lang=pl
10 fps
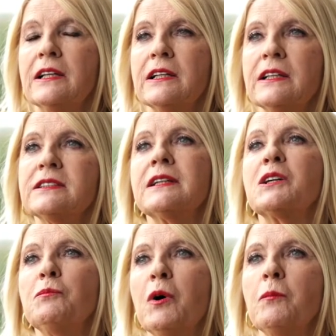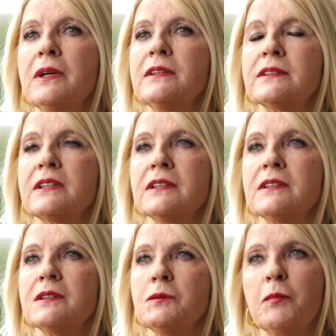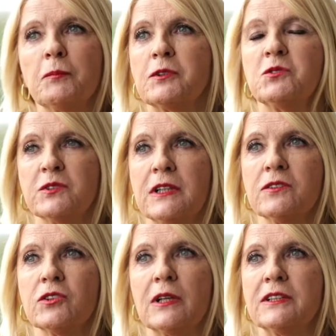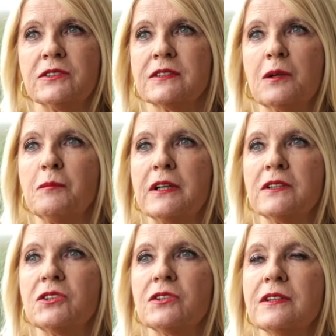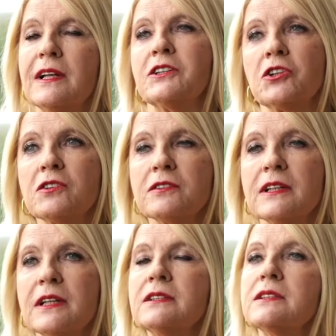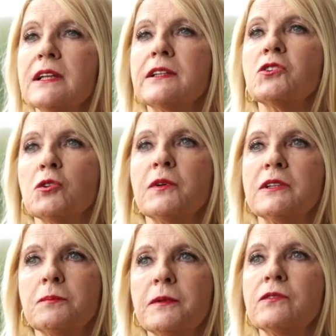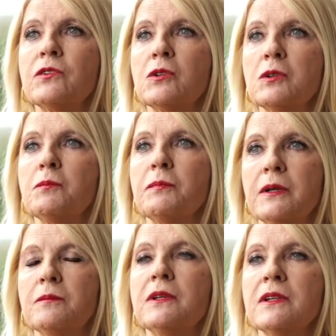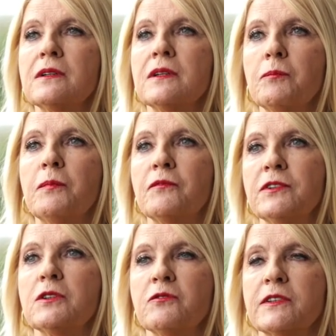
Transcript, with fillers: Jest taki moment, kiedy po prostu za to trzeba się zabrać. Dlaczego teraz? Dlatego, że po raz pierwszy premier powiedział w